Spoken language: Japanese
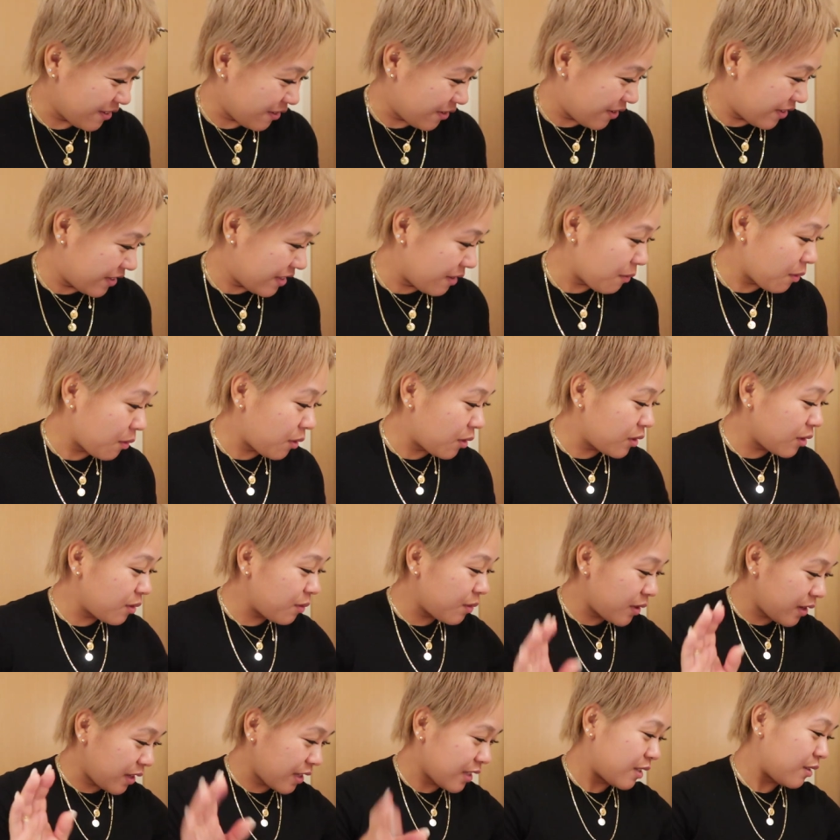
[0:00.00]
そうでも子
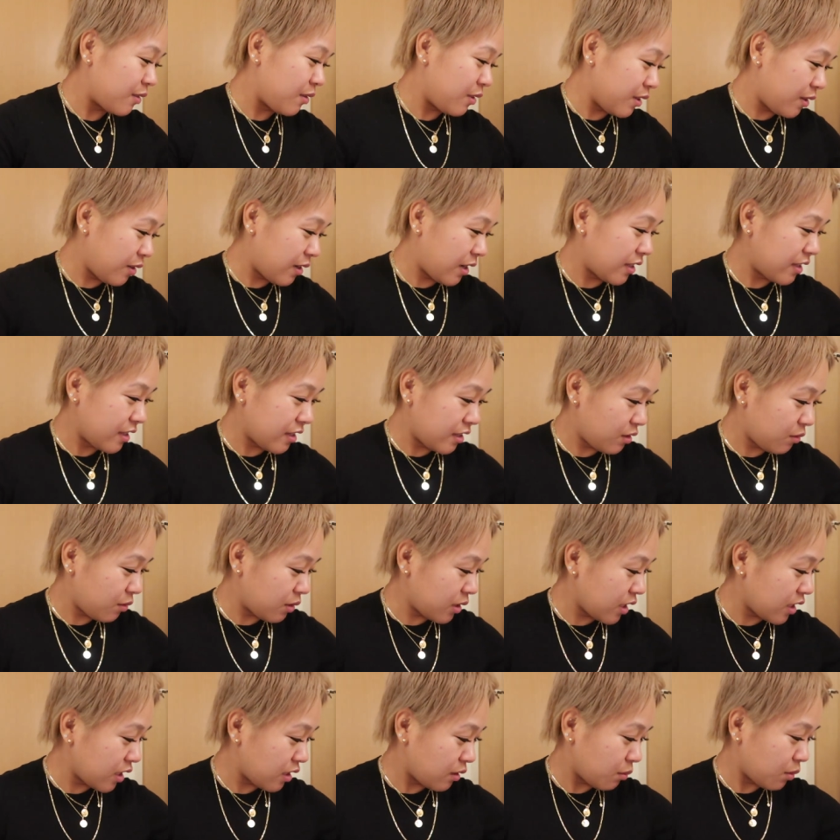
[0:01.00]
供にはすごい良かったし
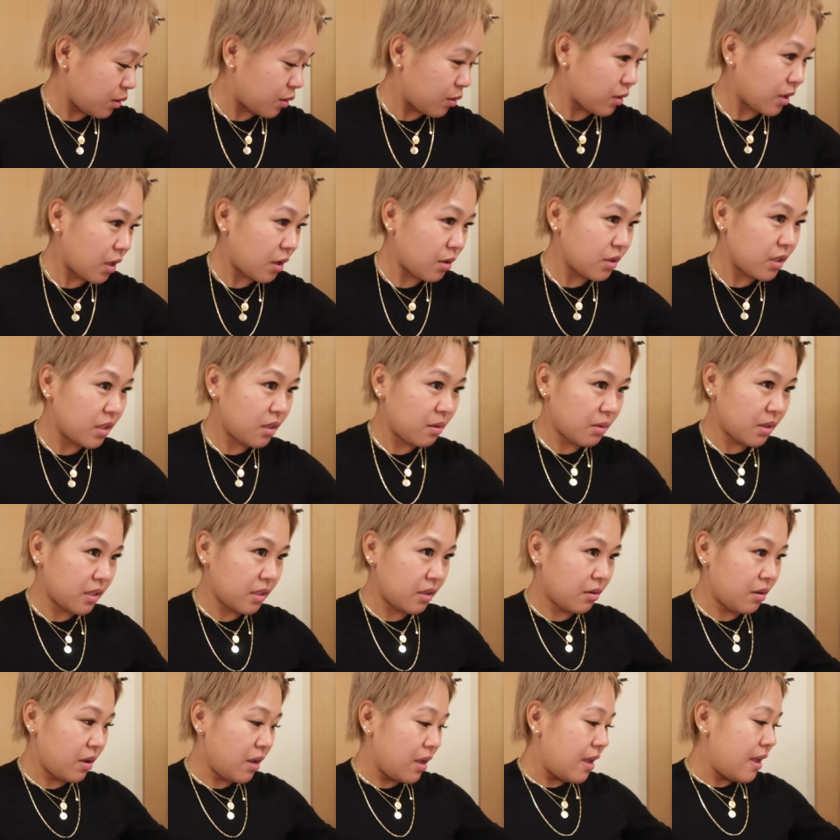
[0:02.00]
私たちもすごい楽しんでまし
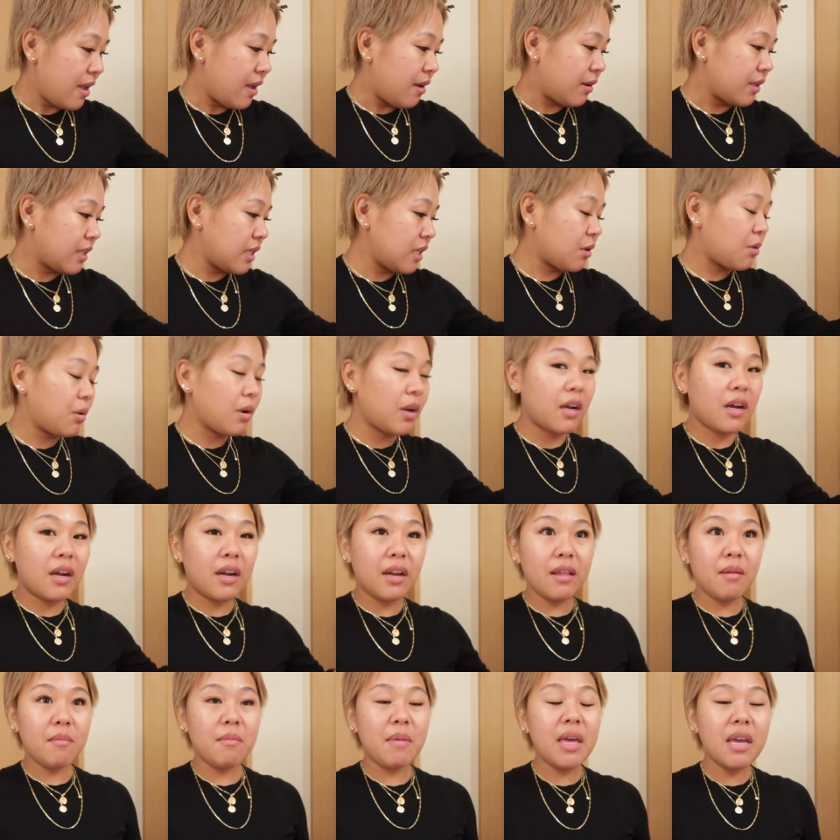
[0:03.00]
たよ私はこれか
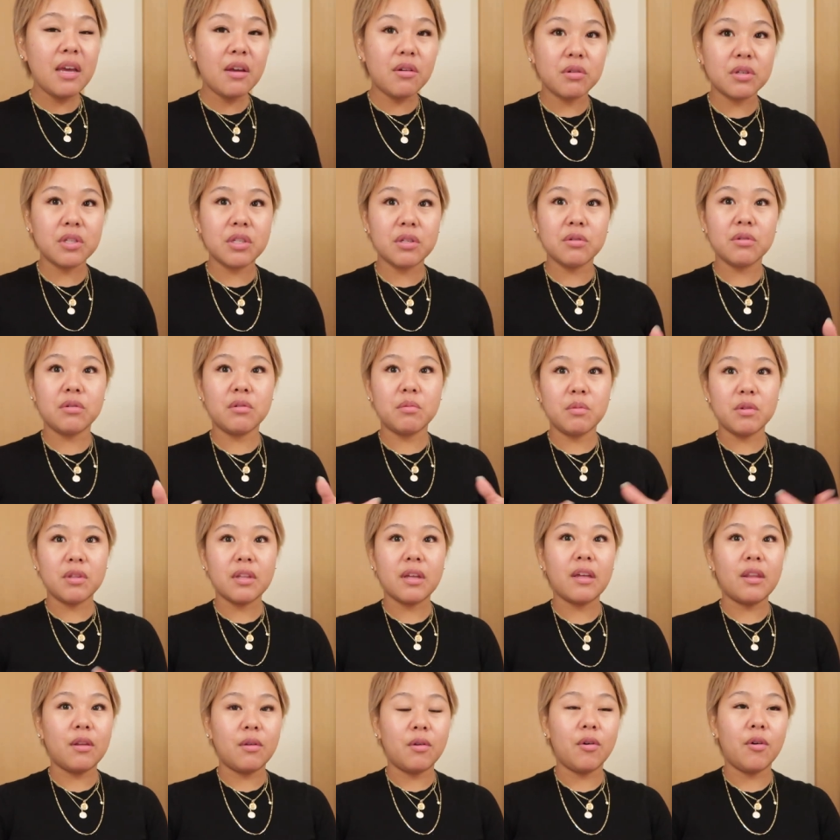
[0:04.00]
らねメイクをしようと思うん
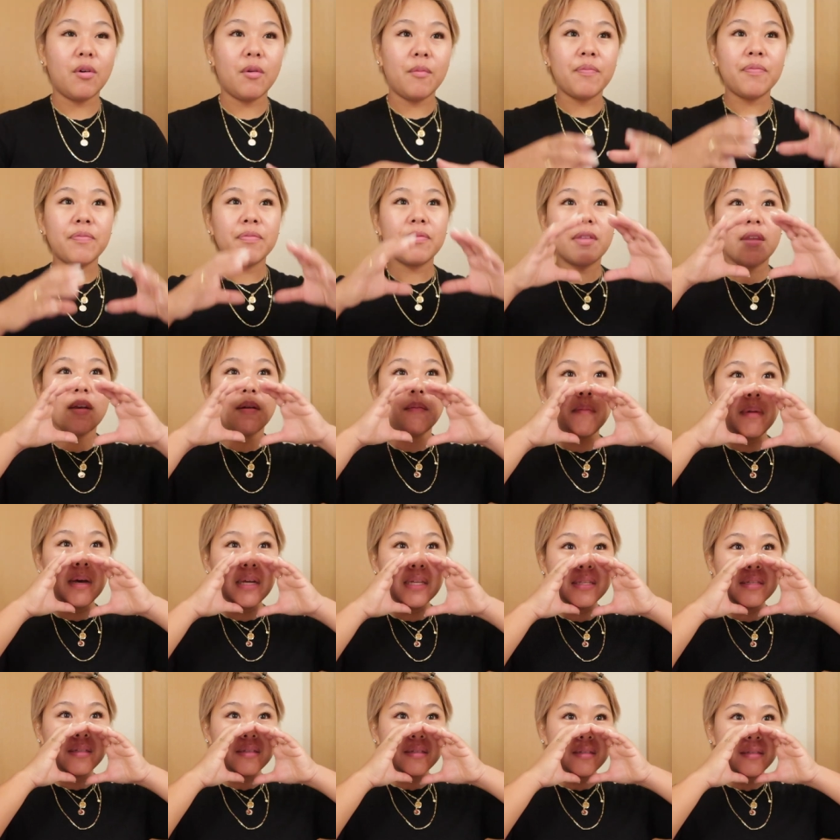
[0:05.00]
だけど
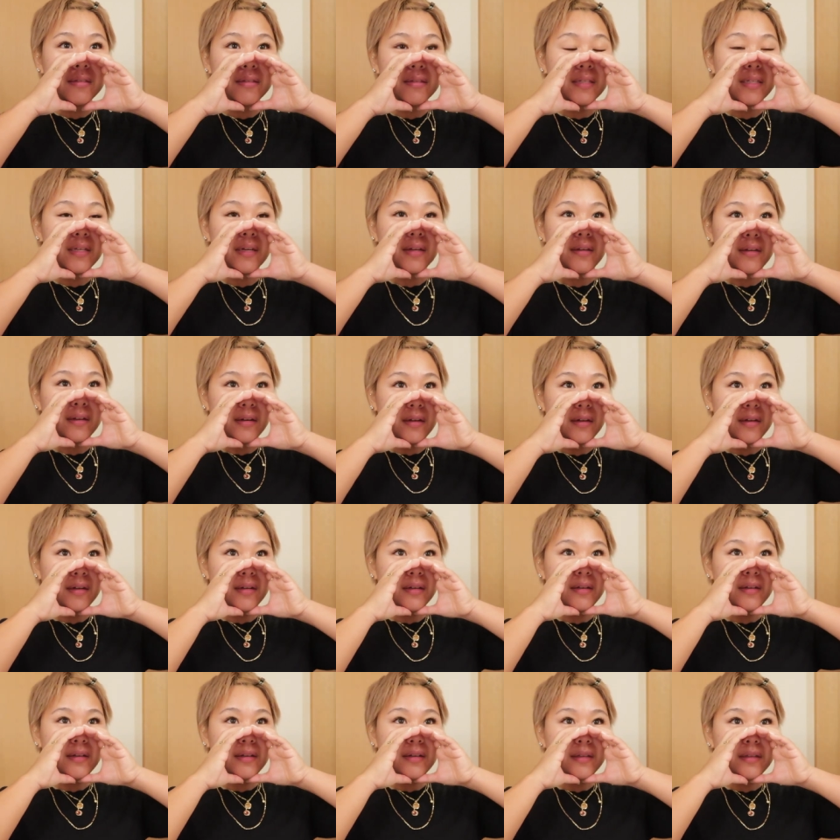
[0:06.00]
マスクするじゃん
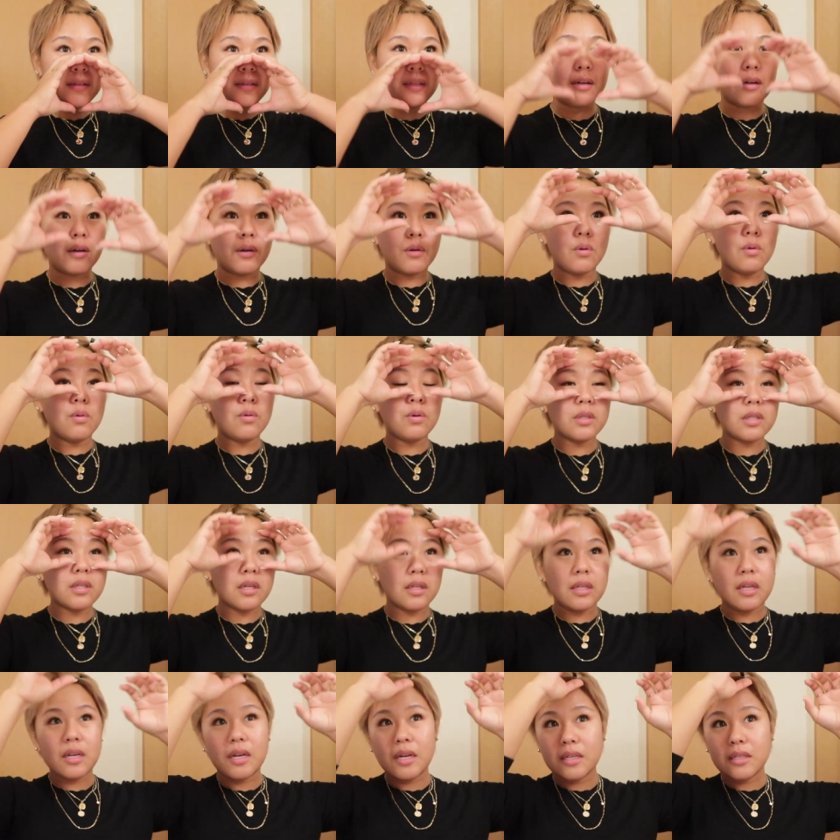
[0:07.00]
かだからここし
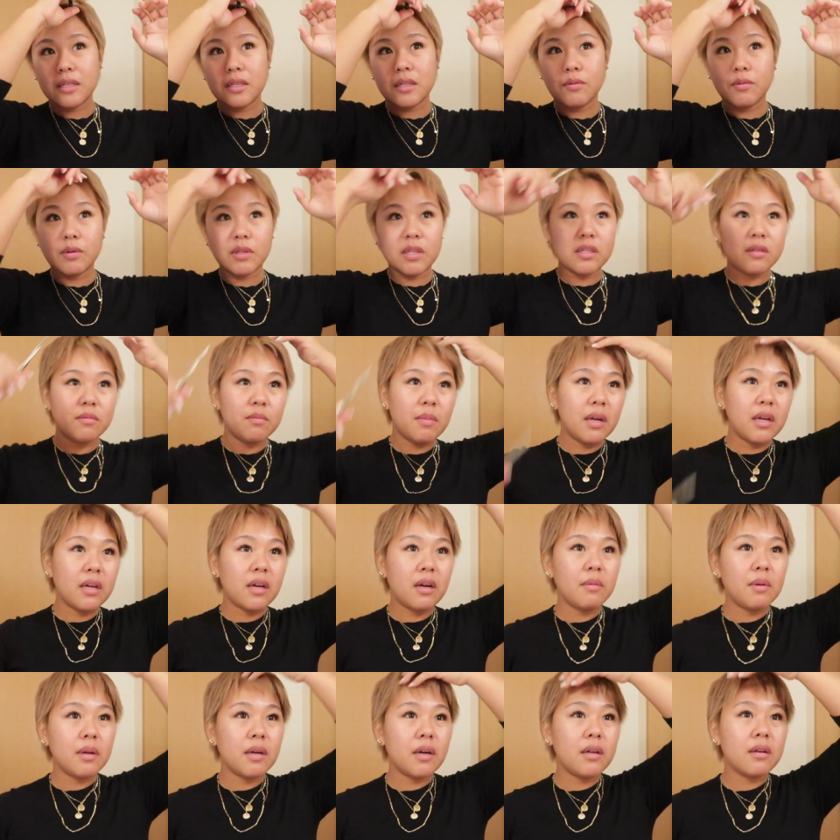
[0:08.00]
か出ないじゃね私前
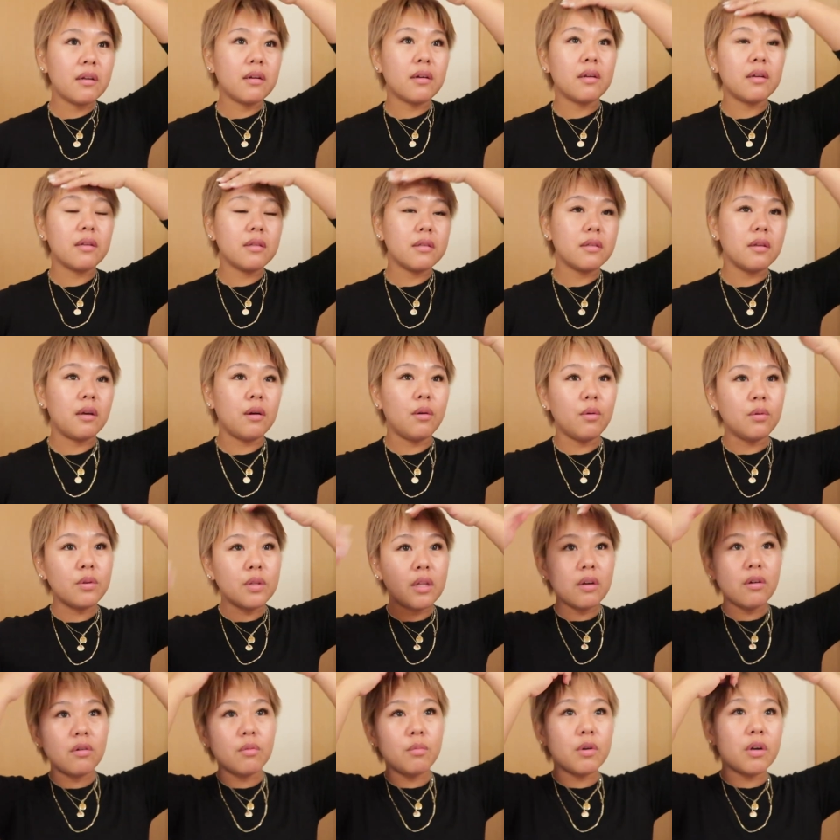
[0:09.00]
髪があるからさお
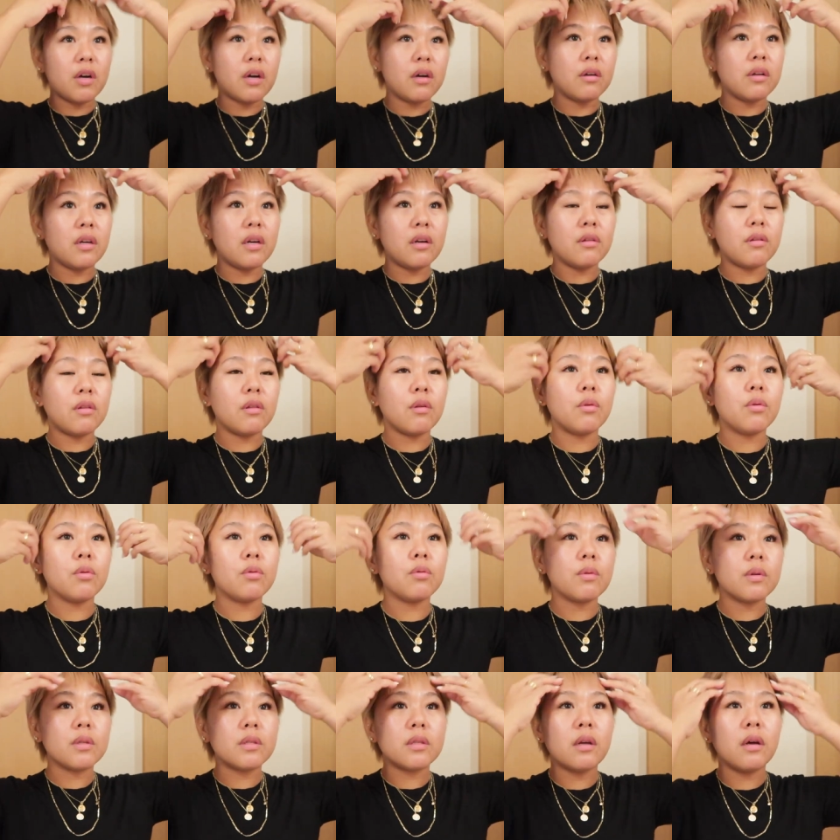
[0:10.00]
でこも隠れるってこ
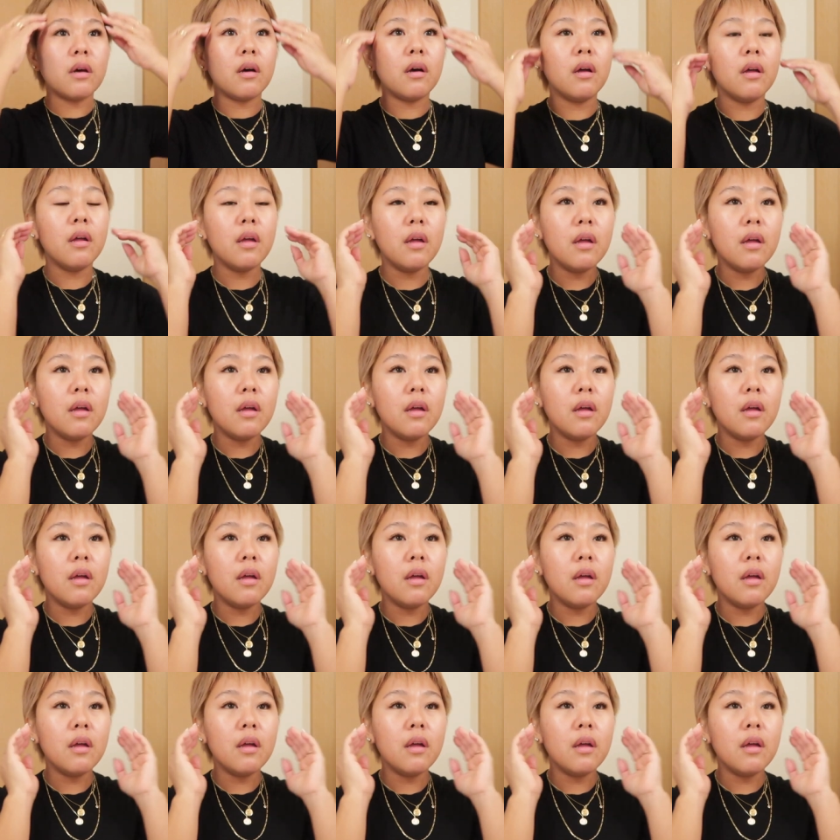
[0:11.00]
とをさ